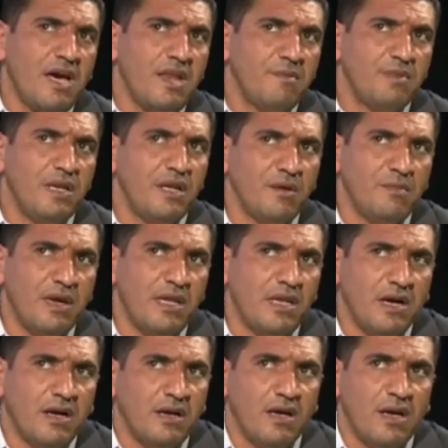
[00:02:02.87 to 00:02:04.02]
الغار باللي ما
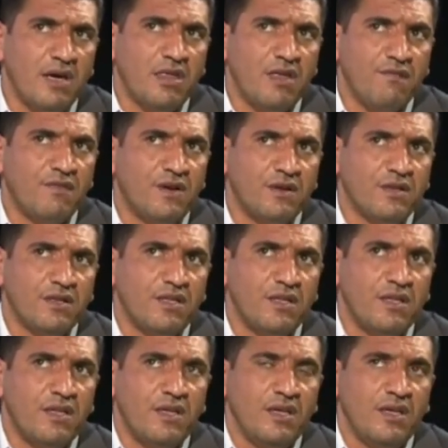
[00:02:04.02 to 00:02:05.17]
الا اشافر
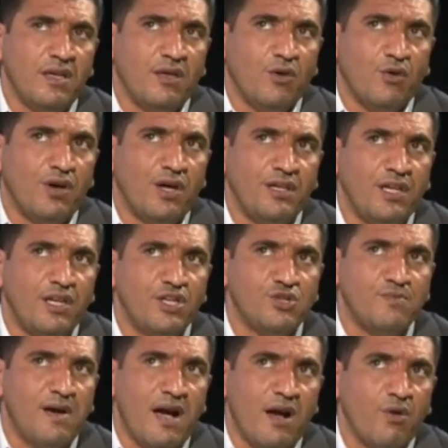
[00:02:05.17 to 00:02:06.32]
يقروحني
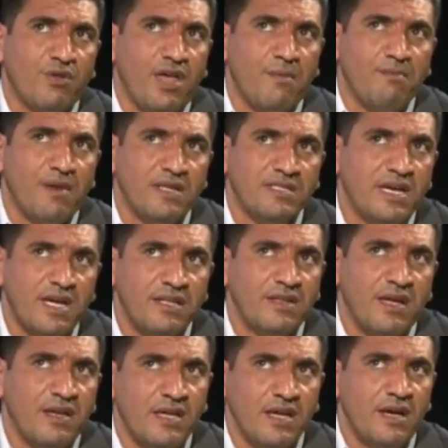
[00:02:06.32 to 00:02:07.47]
نجمع كذا عمار
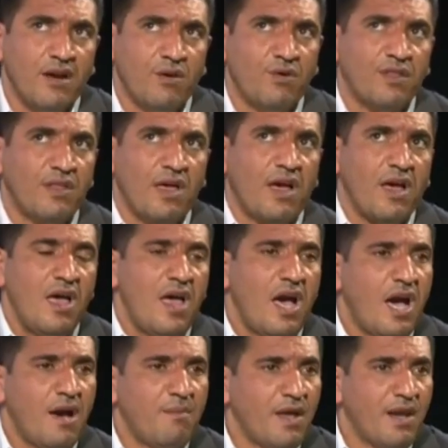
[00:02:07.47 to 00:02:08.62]
سعيداني كذا
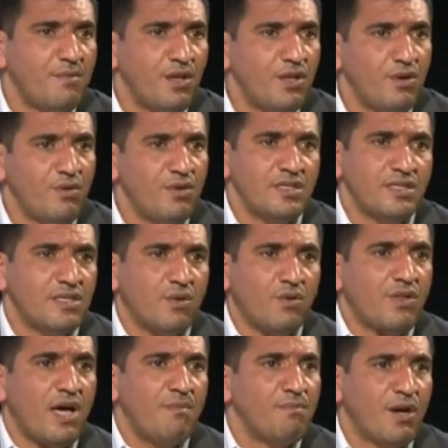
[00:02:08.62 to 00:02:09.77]
عمار بن يونس
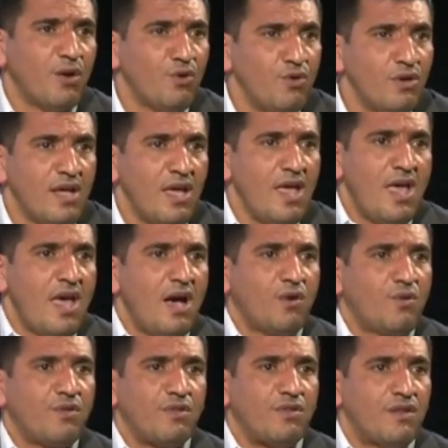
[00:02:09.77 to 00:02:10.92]
كذا عمار غول
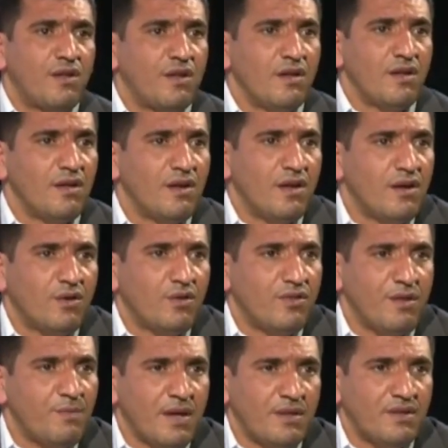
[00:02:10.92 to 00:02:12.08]
كذا
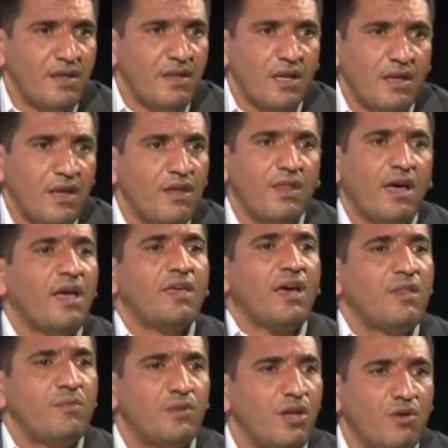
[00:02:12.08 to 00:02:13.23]
كذا بارتينا كين غا
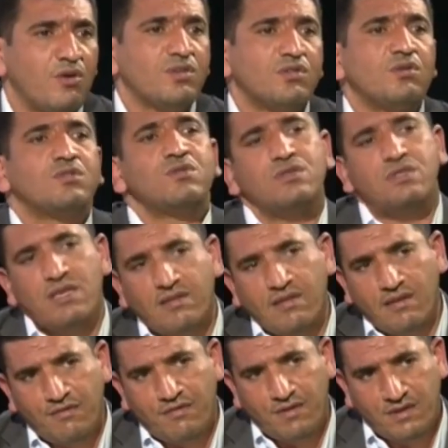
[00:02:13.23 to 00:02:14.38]
يخدم ذا الكونسنسوس
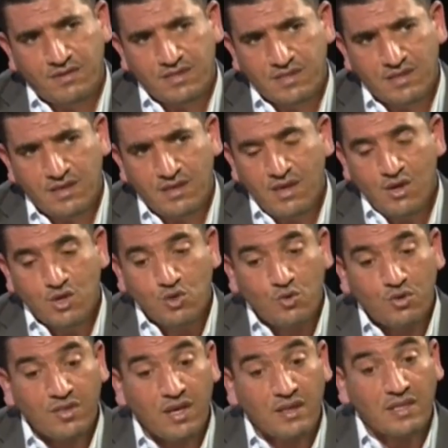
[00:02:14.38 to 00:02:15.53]
اثن فغد
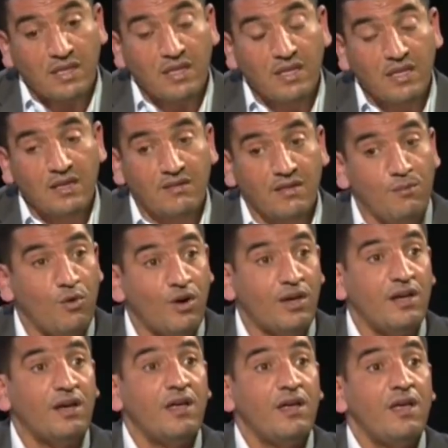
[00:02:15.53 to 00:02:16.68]
شكثان كاينين
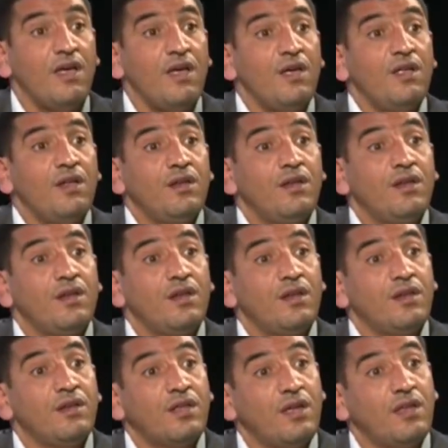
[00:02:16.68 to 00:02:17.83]
ولا ذاك برنا
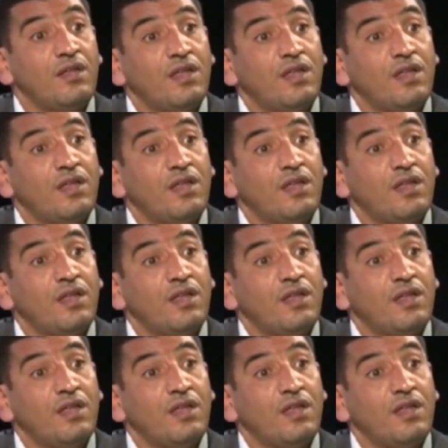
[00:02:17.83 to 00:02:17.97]
يعني